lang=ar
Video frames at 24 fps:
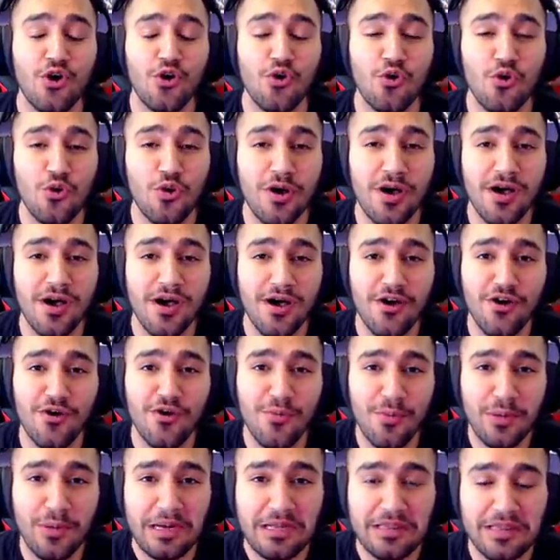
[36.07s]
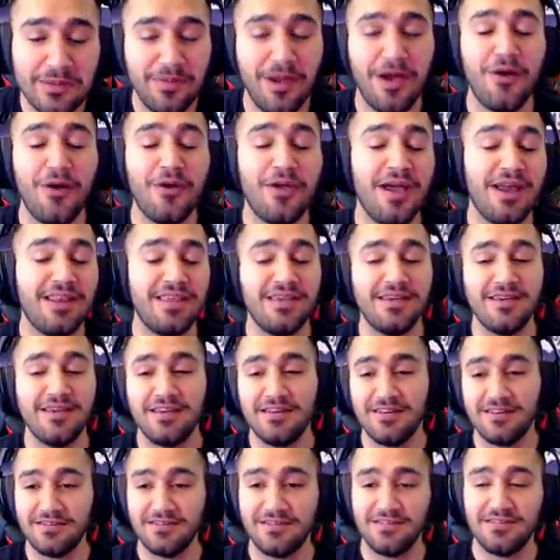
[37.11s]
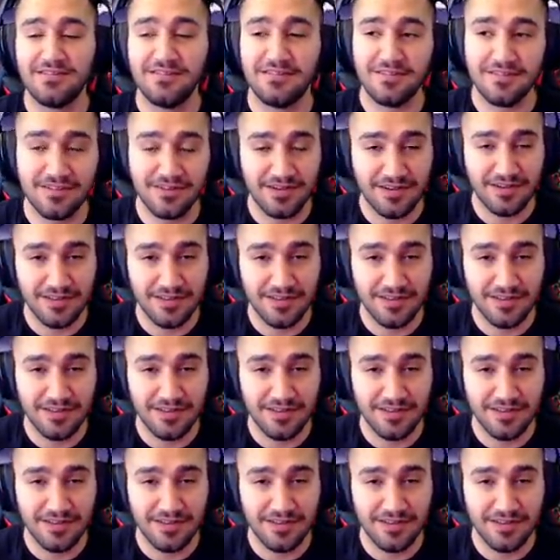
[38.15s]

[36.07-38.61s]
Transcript: وممكن تربحوا يعني آه،